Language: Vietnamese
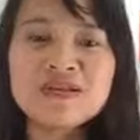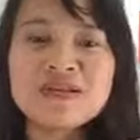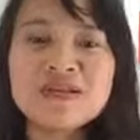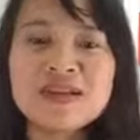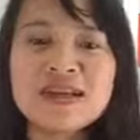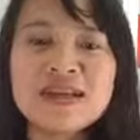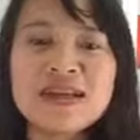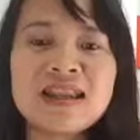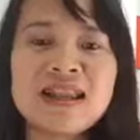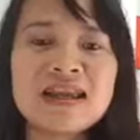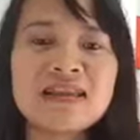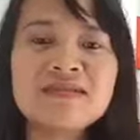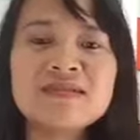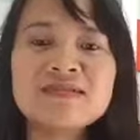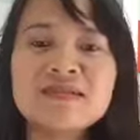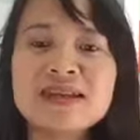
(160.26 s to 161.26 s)
rửa kính này là
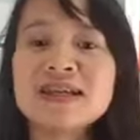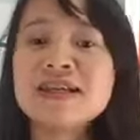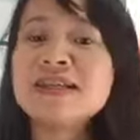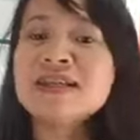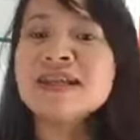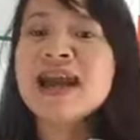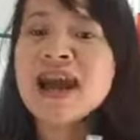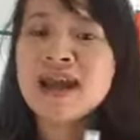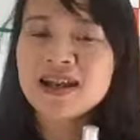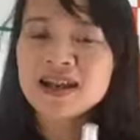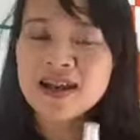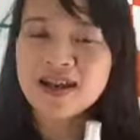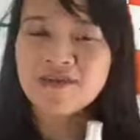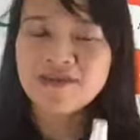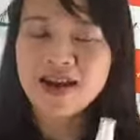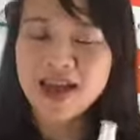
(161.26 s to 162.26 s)
nước rửa kính chính hãng đấy
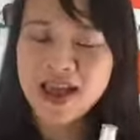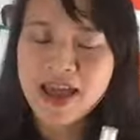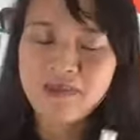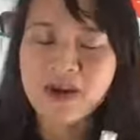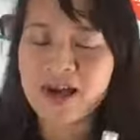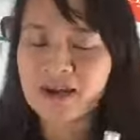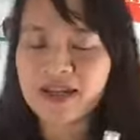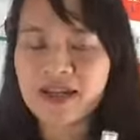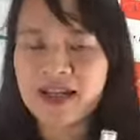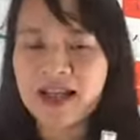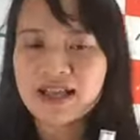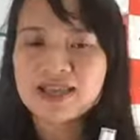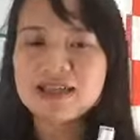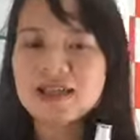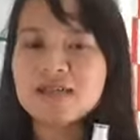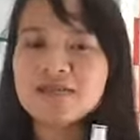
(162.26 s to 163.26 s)
ạ, và em khẳng định là
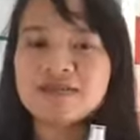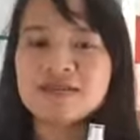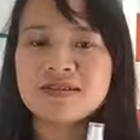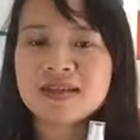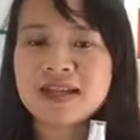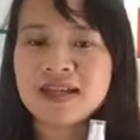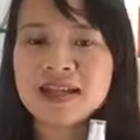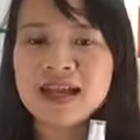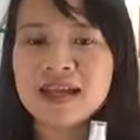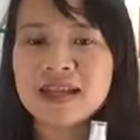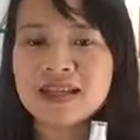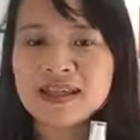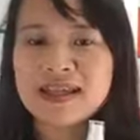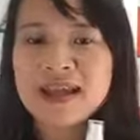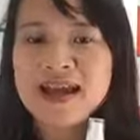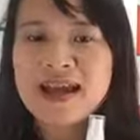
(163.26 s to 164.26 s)
những cái nước rửa kính này
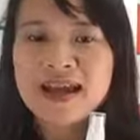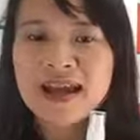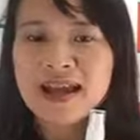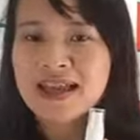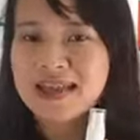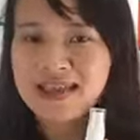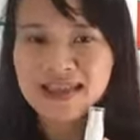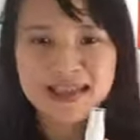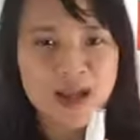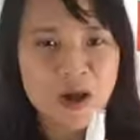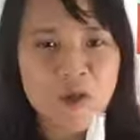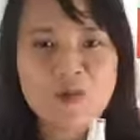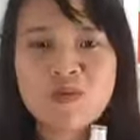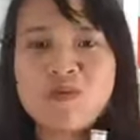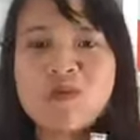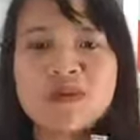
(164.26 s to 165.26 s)
thì các anh chị sẽ
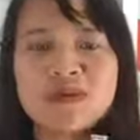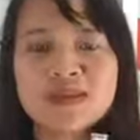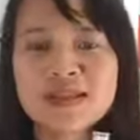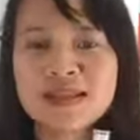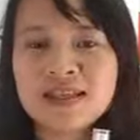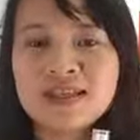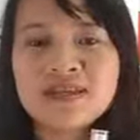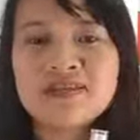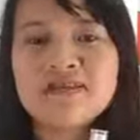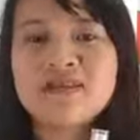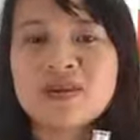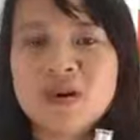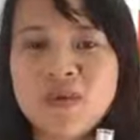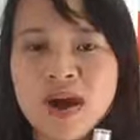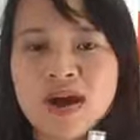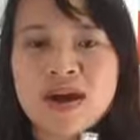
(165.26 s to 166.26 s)
không mua được trên thị trường
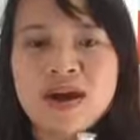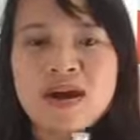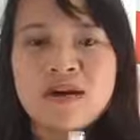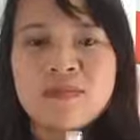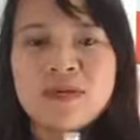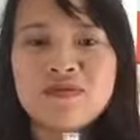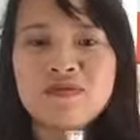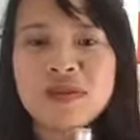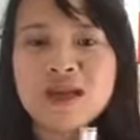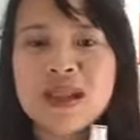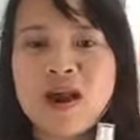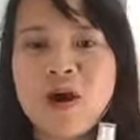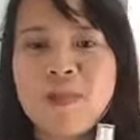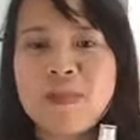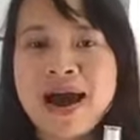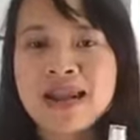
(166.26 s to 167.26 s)
đâu ạ, bởi vì là
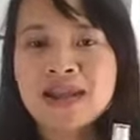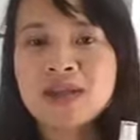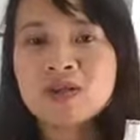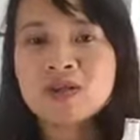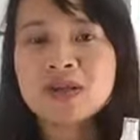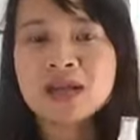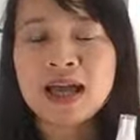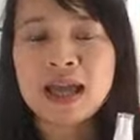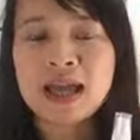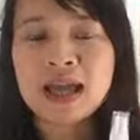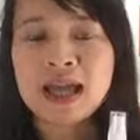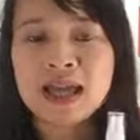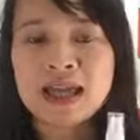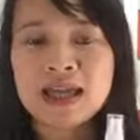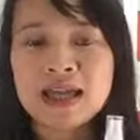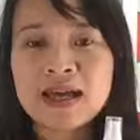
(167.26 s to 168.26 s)
họ bán theo những cái
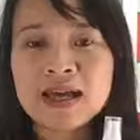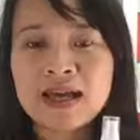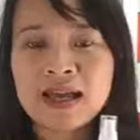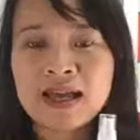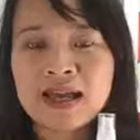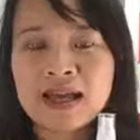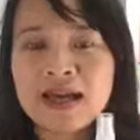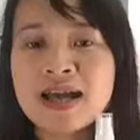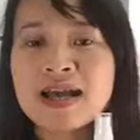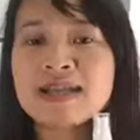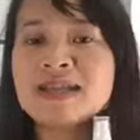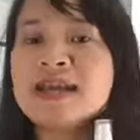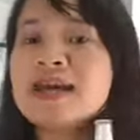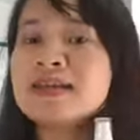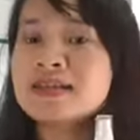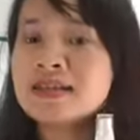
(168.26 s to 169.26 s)
cái cái cái kênh
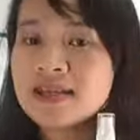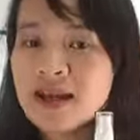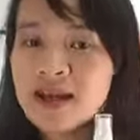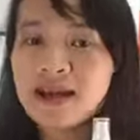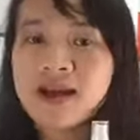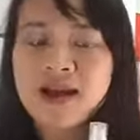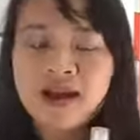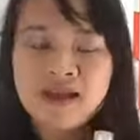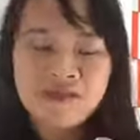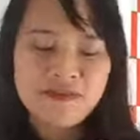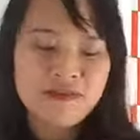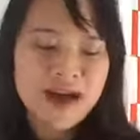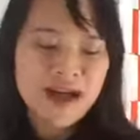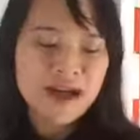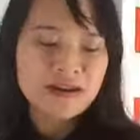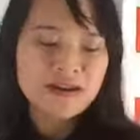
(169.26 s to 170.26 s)
rất là riêng,
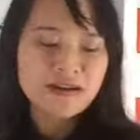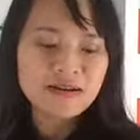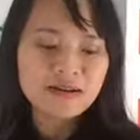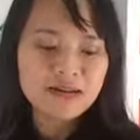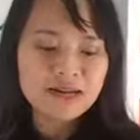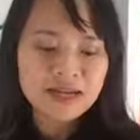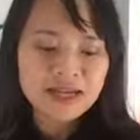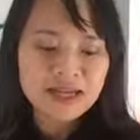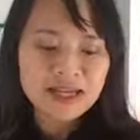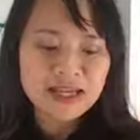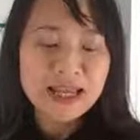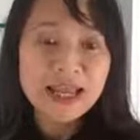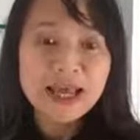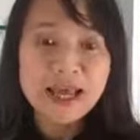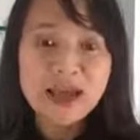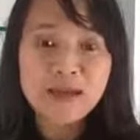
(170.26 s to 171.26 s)
và cái nước rửa kính
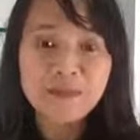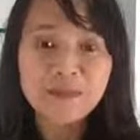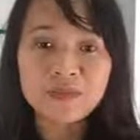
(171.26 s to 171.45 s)
này là